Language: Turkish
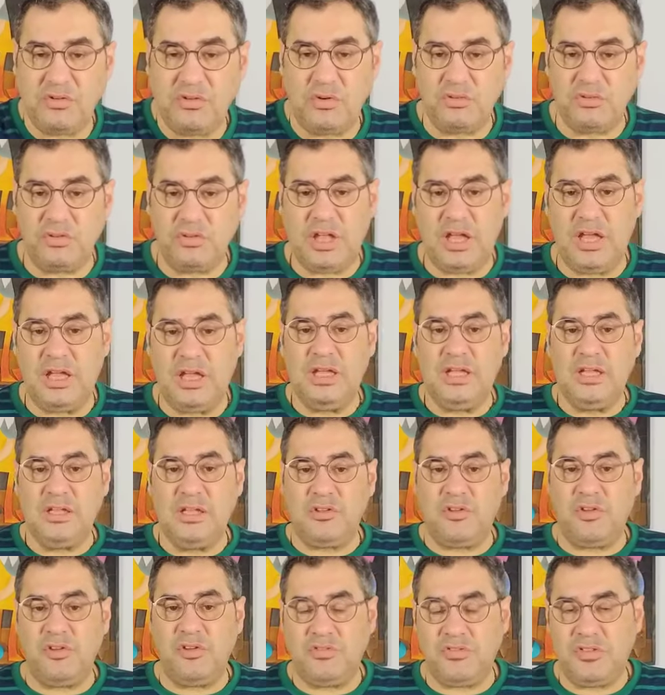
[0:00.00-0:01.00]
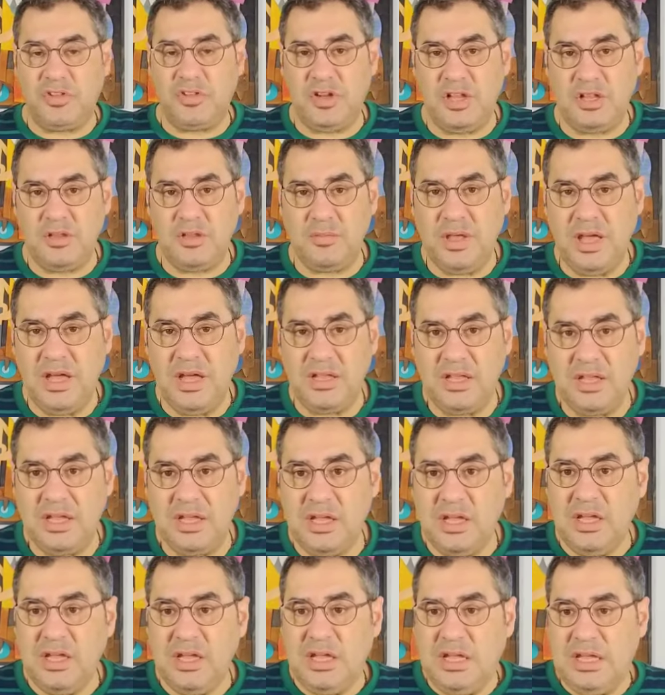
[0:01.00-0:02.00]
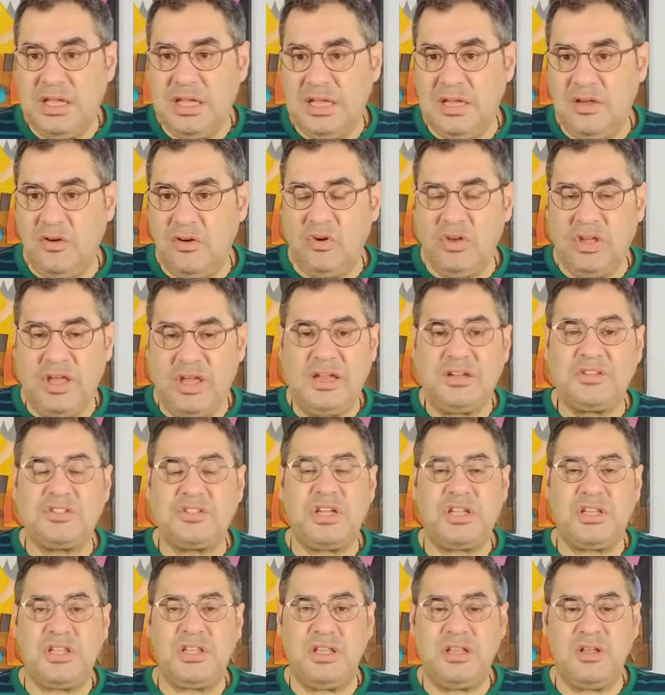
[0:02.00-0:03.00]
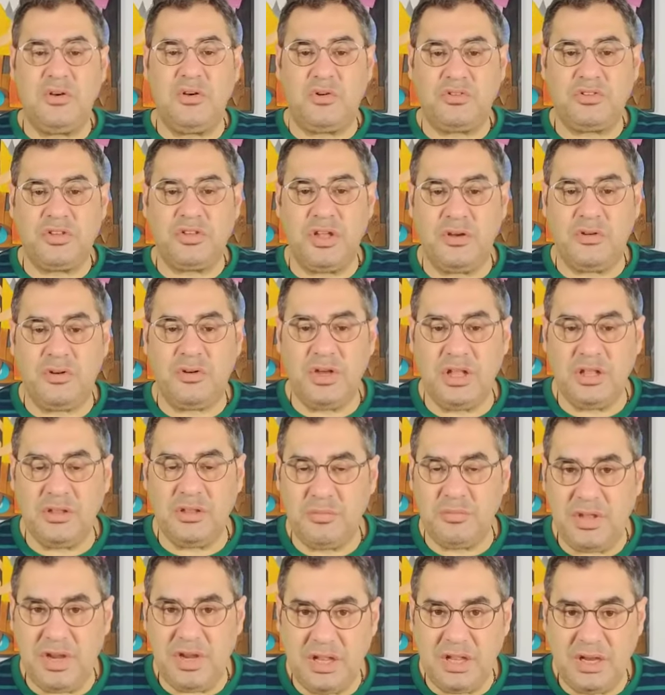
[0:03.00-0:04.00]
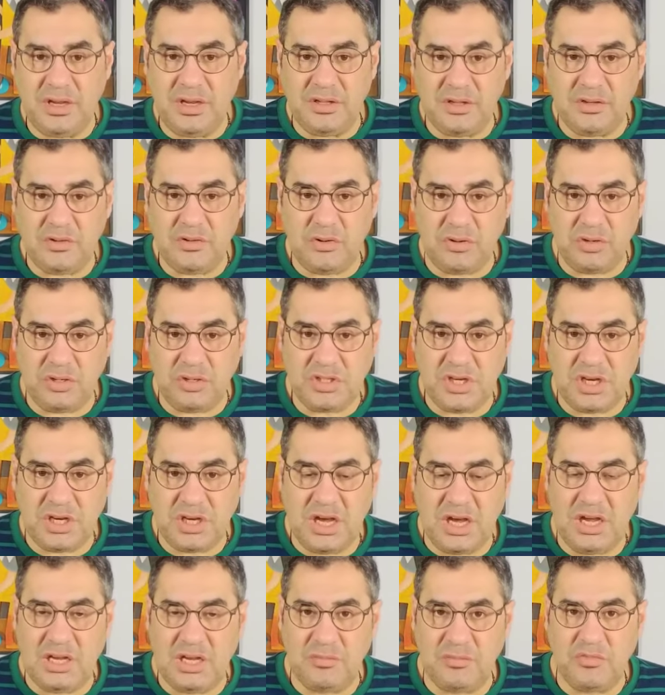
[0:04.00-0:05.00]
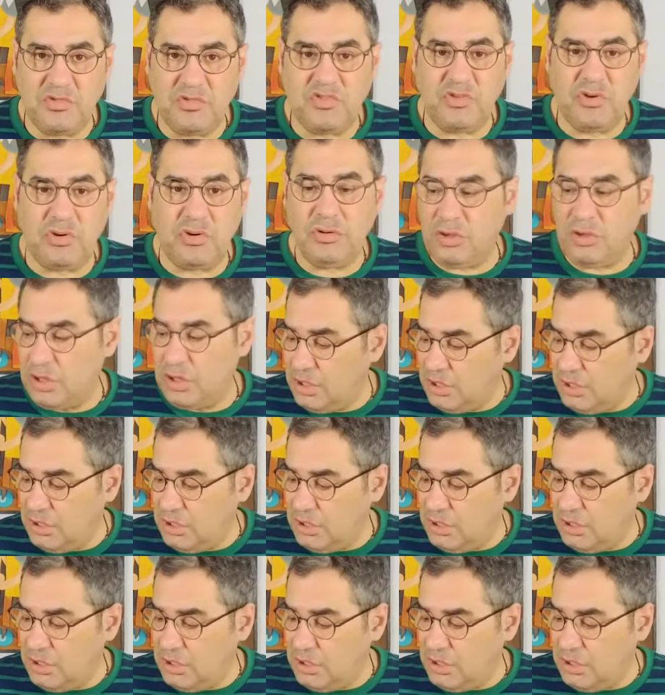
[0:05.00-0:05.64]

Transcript: Onu da gösterelim. Yani e, o gerçekliği de ortaya koyalım. Birilerini koruyacak halimiz yok.